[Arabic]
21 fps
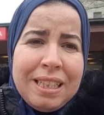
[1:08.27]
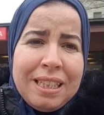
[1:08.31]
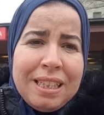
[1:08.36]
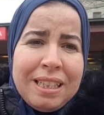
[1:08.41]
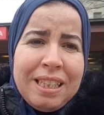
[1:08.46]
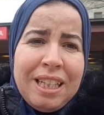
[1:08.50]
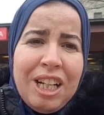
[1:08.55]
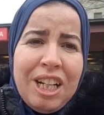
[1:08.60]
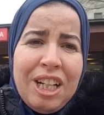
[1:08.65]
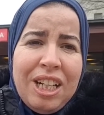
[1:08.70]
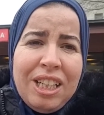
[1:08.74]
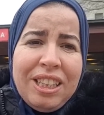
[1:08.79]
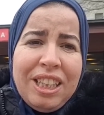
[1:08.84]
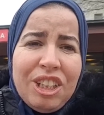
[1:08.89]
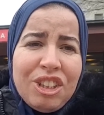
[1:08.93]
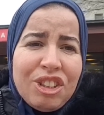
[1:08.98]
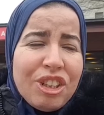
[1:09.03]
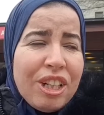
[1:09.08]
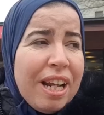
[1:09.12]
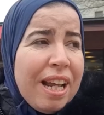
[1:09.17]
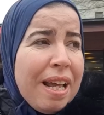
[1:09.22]
ما
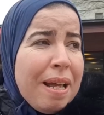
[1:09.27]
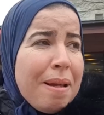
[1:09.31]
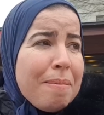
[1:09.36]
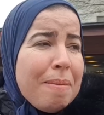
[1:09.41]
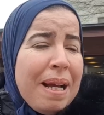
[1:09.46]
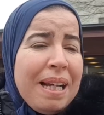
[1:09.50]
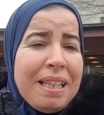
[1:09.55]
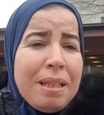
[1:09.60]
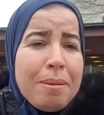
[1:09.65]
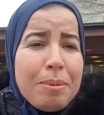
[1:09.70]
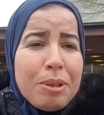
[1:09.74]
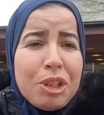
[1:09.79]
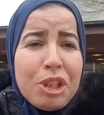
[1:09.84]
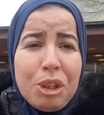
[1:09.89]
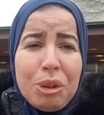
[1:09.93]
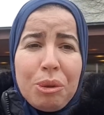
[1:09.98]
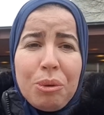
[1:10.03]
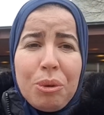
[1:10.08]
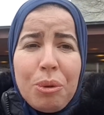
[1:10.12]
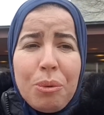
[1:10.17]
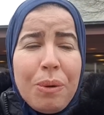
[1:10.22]
11 عام عاد باش
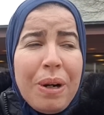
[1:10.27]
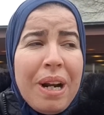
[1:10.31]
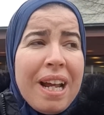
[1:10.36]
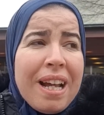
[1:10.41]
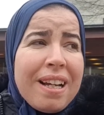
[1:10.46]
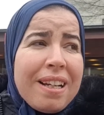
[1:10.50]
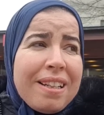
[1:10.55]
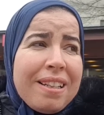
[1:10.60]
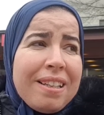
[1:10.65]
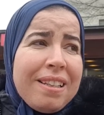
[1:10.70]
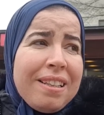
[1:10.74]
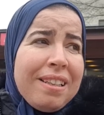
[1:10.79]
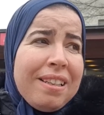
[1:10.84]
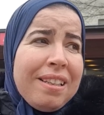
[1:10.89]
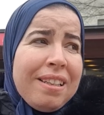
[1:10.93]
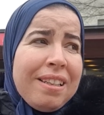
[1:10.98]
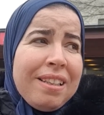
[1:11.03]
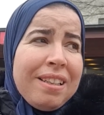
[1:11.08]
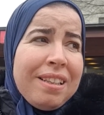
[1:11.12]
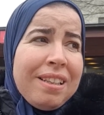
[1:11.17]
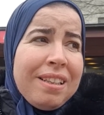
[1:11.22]
يعطوك اوراق
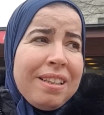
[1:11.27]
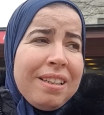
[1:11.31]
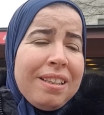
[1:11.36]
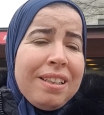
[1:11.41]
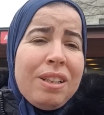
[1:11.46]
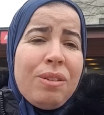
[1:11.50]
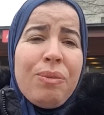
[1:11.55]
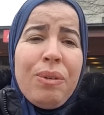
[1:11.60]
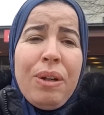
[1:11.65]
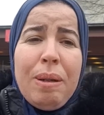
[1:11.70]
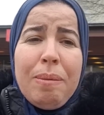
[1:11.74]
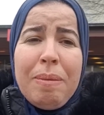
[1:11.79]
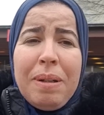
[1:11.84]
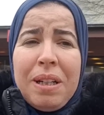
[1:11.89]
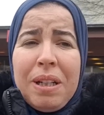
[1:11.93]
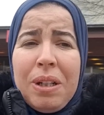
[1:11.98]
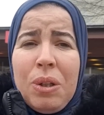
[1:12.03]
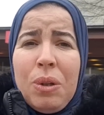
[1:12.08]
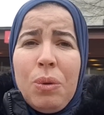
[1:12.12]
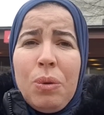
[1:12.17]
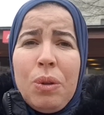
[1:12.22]
دفعنا المره
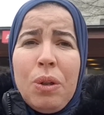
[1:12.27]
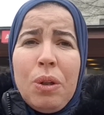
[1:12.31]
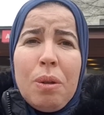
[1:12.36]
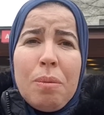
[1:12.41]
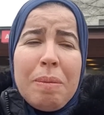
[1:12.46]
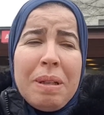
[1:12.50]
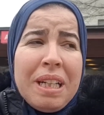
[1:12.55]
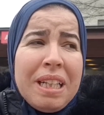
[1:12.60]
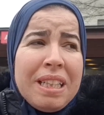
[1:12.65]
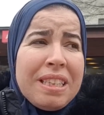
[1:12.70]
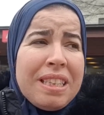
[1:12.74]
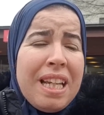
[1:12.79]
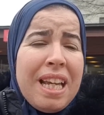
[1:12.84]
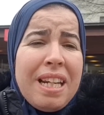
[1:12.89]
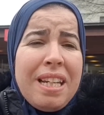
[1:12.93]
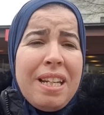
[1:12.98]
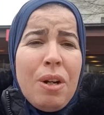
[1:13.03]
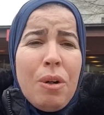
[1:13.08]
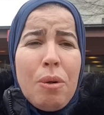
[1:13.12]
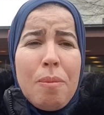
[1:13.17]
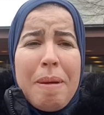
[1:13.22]
الاولى والمره
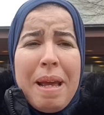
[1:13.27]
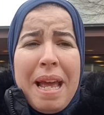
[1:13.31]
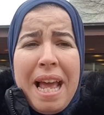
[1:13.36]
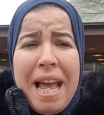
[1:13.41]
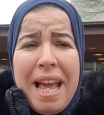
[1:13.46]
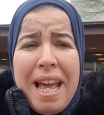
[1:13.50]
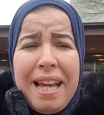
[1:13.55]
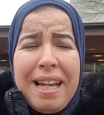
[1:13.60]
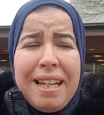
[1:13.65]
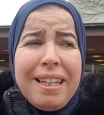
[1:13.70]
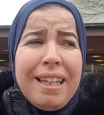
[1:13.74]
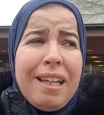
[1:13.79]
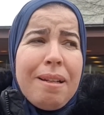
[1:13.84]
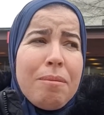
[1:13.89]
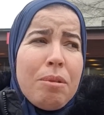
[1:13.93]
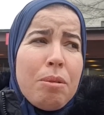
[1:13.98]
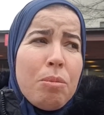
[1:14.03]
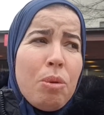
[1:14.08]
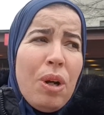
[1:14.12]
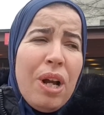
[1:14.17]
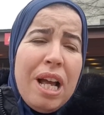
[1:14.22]
الثانيه ولا حاكم
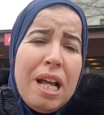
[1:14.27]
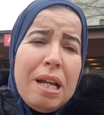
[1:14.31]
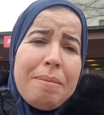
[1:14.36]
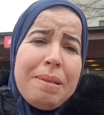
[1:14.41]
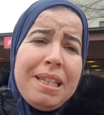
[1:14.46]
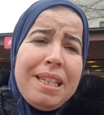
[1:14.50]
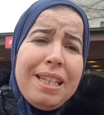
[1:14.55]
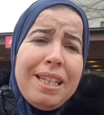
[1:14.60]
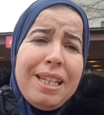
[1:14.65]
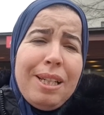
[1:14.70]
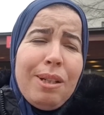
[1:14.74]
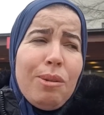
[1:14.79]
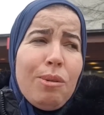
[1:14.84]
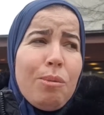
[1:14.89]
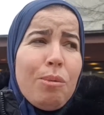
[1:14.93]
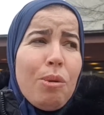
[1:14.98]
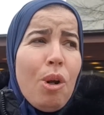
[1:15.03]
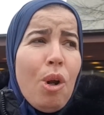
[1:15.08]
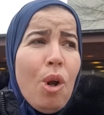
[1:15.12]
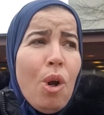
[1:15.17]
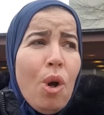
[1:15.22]
والمحاميين
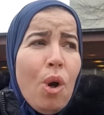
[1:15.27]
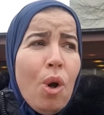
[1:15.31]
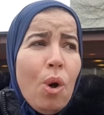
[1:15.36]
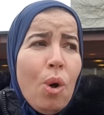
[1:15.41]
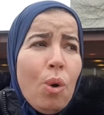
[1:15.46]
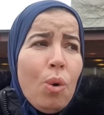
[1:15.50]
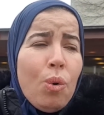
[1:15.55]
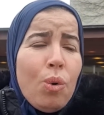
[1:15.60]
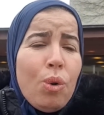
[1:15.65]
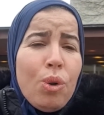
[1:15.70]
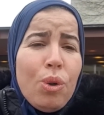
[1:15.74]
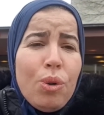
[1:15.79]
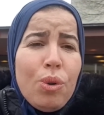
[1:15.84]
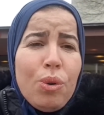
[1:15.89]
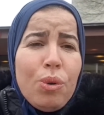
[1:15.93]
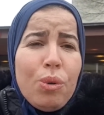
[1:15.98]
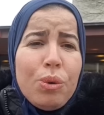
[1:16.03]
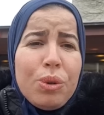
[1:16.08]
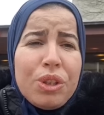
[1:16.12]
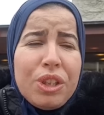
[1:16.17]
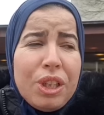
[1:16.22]

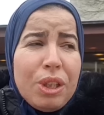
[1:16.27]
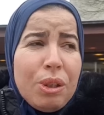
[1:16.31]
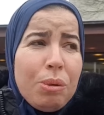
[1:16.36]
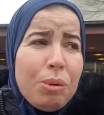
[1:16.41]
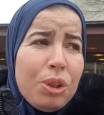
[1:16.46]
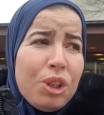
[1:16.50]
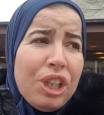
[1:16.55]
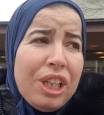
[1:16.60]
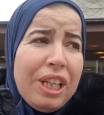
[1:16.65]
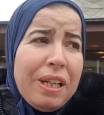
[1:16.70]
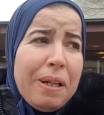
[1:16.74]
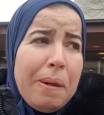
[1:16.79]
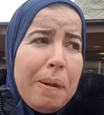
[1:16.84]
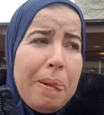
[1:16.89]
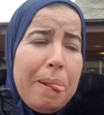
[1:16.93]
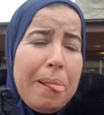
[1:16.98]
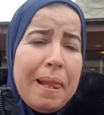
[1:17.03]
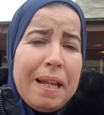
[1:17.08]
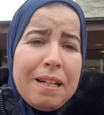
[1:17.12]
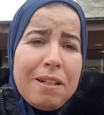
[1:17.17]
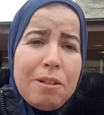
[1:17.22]
والسيروجي
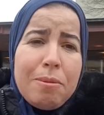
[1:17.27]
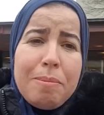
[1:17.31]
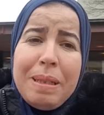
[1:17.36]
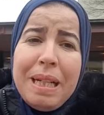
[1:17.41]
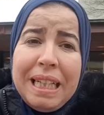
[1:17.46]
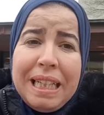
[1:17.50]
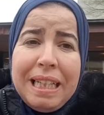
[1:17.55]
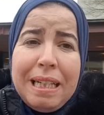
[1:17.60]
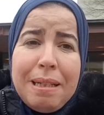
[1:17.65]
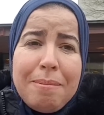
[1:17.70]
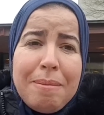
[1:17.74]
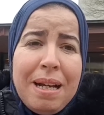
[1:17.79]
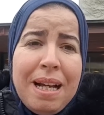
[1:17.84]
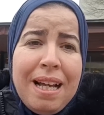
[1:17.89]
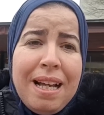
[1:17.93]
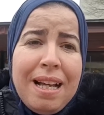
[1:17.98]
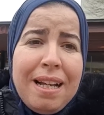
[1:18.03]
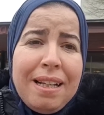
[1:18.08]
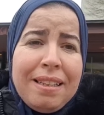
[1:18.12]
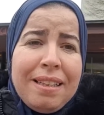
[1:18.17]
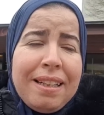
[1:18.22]
البنات اللي
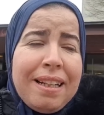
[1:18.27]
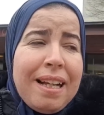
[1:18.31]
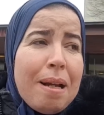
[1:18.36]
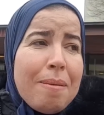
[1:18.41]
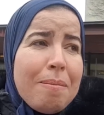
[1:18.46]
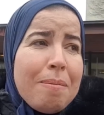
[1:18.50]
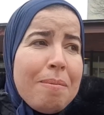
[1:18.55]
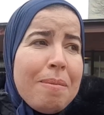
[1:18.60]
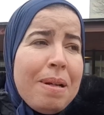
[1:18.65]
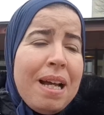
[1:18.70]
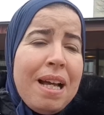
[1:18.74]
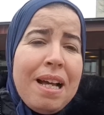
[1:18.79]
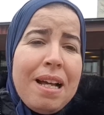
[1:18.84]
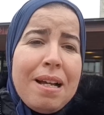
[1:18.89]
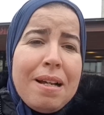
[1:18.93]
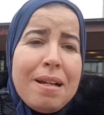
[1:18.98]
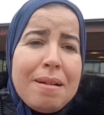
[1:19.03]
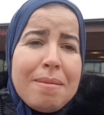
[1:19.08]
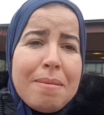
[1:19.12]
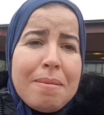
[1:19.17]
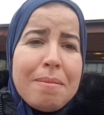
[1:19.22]
ما كان ما
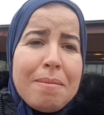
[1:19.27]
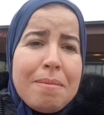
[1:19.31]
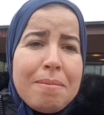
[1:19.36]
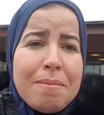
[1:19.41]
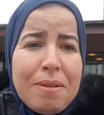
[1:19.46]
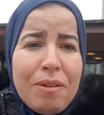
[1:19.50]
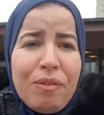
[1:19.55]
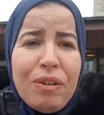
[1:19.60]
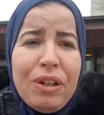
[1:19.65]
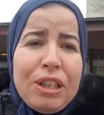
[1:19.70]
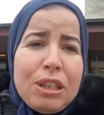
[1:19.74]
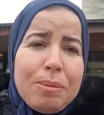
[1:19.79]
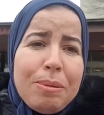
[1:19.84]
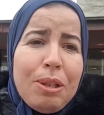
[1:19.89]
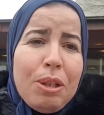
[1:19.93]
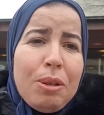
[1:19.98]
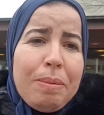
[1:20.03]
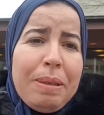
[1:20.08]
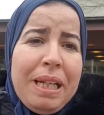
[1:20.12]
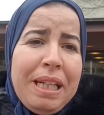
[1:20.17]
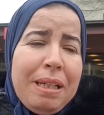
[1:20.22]
ما فايتش
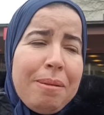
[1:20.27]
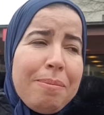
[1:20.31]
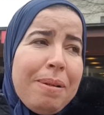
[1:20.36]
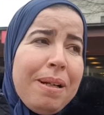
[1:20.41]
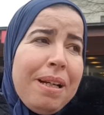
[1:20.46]
منهم يعني